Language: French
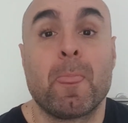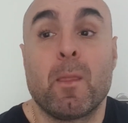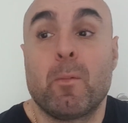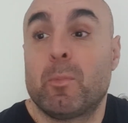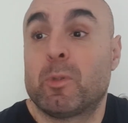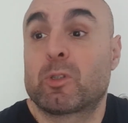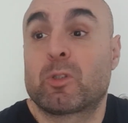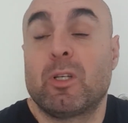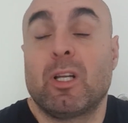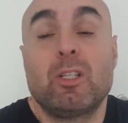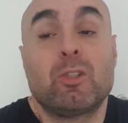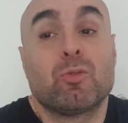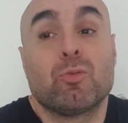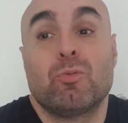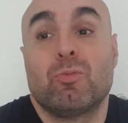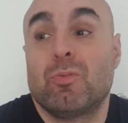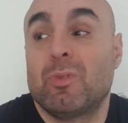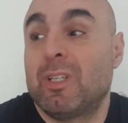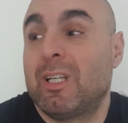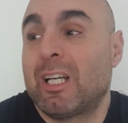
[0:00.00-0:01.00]
Parce que là, ils ont...
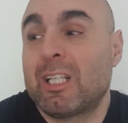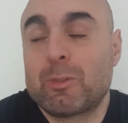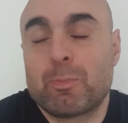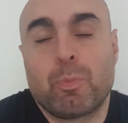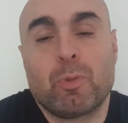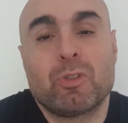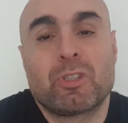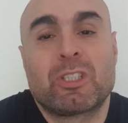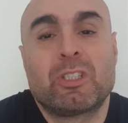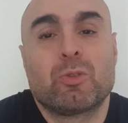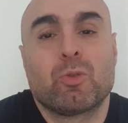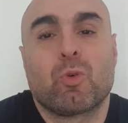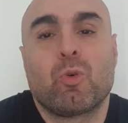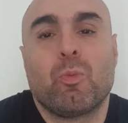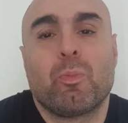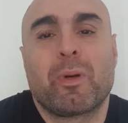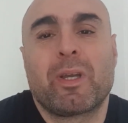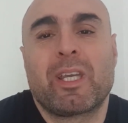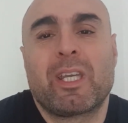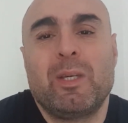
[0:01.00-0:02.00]
là je pense qu'ils ont
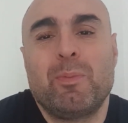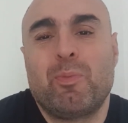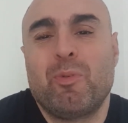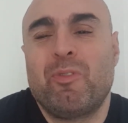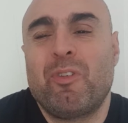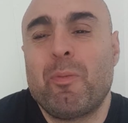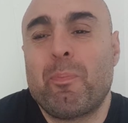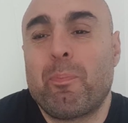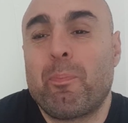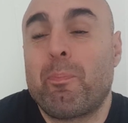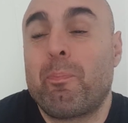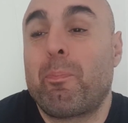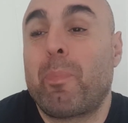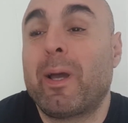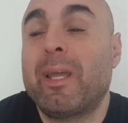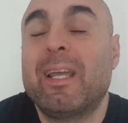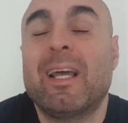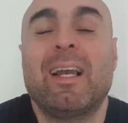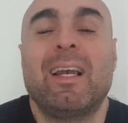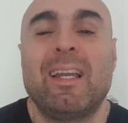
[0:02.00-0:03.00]
compris qu'ils ne pouvaient pas
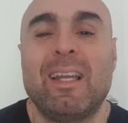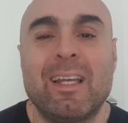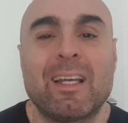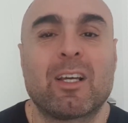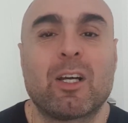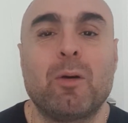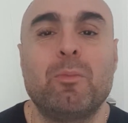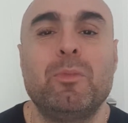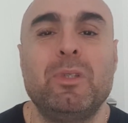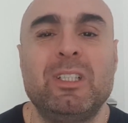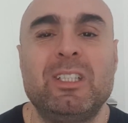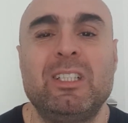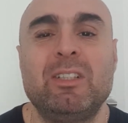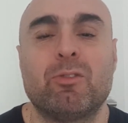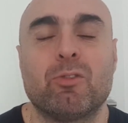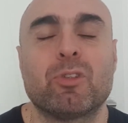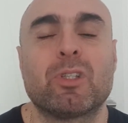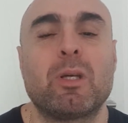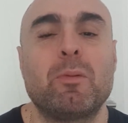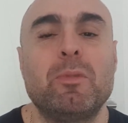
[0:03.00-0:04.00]
y aller comme ils y
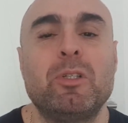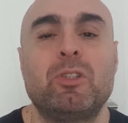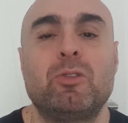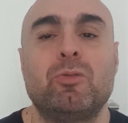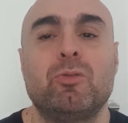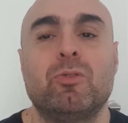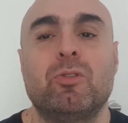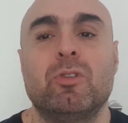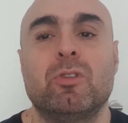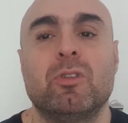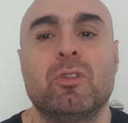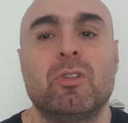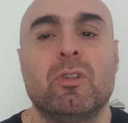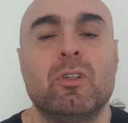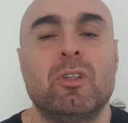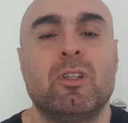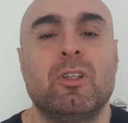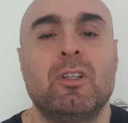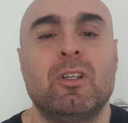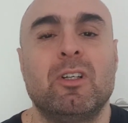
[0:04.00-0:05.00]
vont d'habitude.
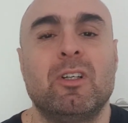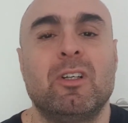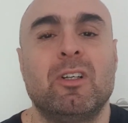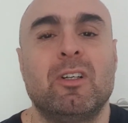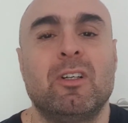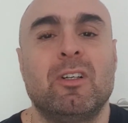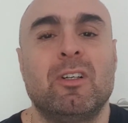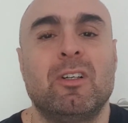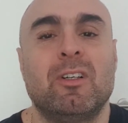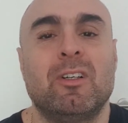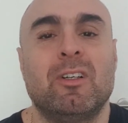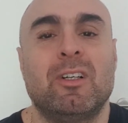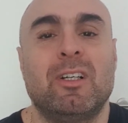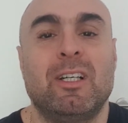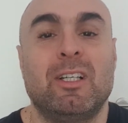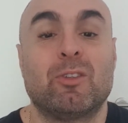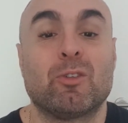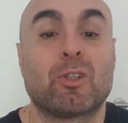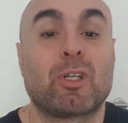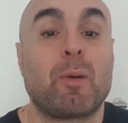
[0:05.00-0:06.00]

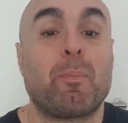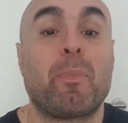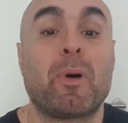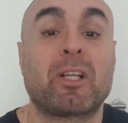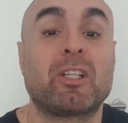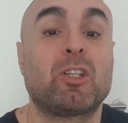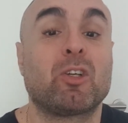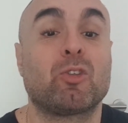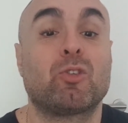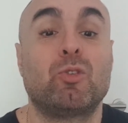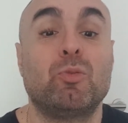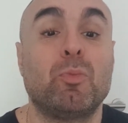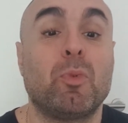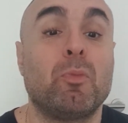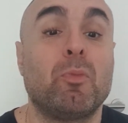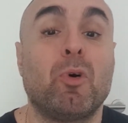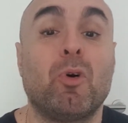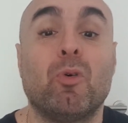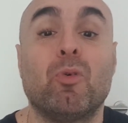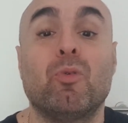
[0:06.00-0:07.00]
Et donc à partir du
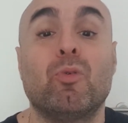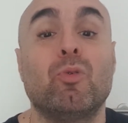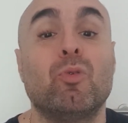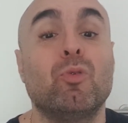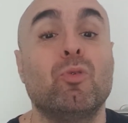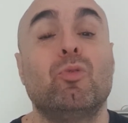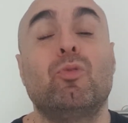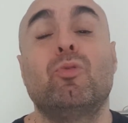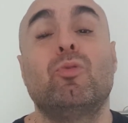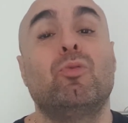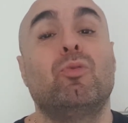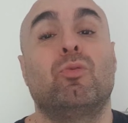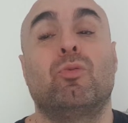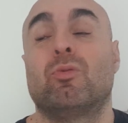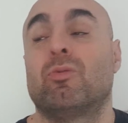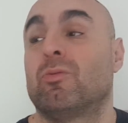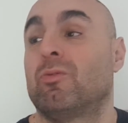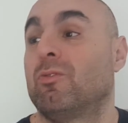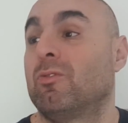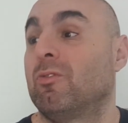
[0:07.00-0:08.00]
moment où,
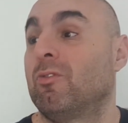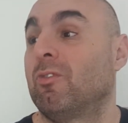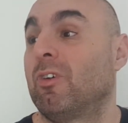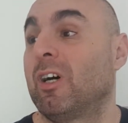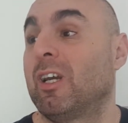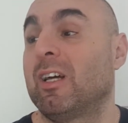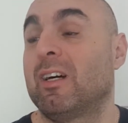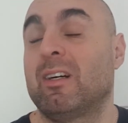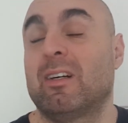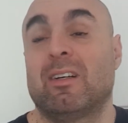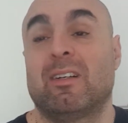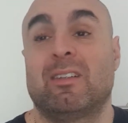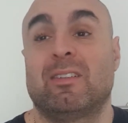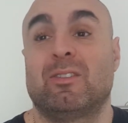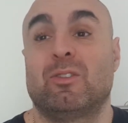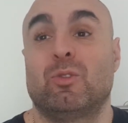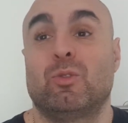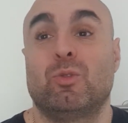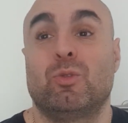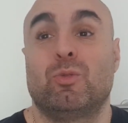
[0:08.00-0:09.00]

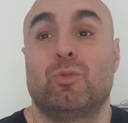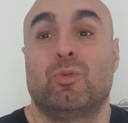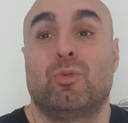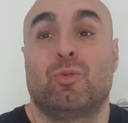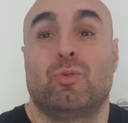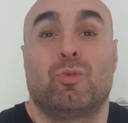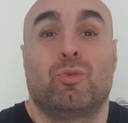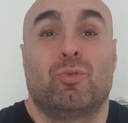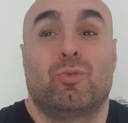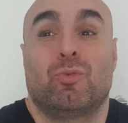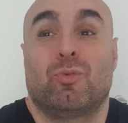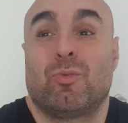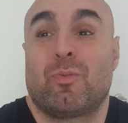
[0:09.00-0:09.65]
voilà, où,